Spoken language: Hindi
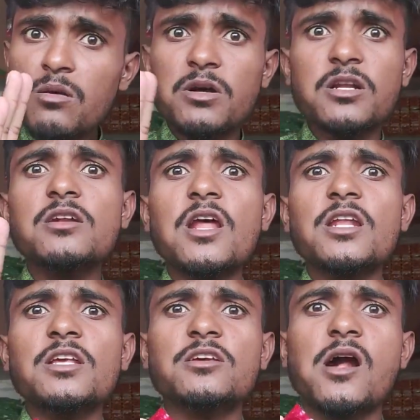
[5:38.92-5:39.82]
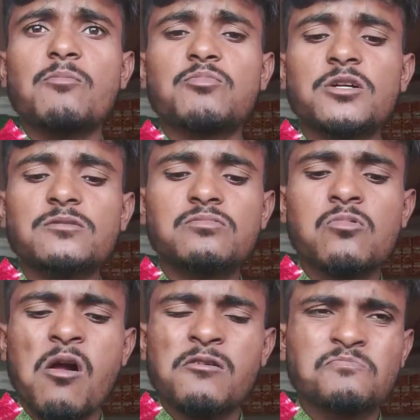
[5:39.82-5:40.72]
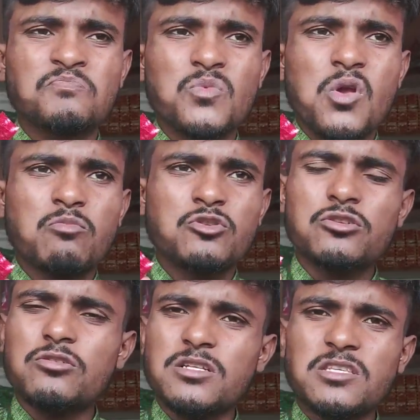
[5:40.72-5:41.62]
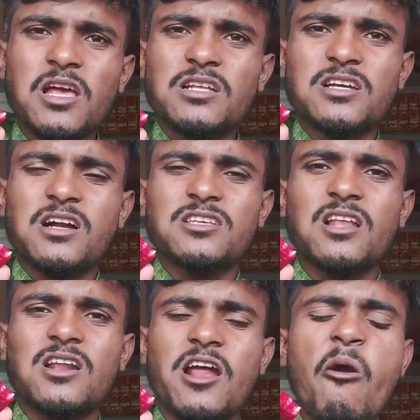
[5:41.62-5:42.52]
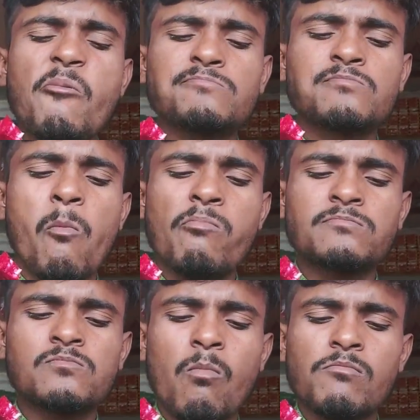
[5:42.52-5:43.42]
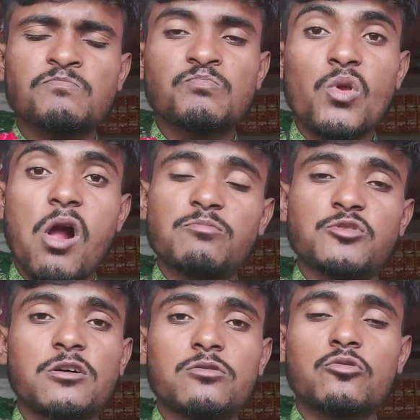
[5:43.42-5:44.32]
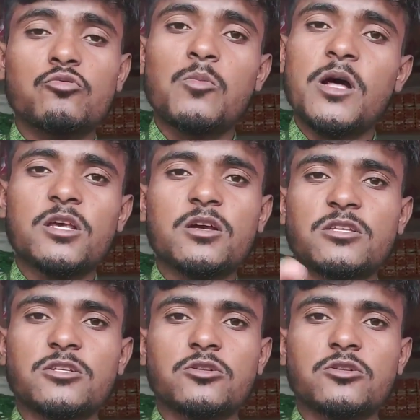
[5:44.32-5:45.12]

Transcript: मैंने ट्राई नहीं किया अब तक मुझे तो कच्चा ही अच्छा खासा लग रहा है अब जाओ तो उबाल के खा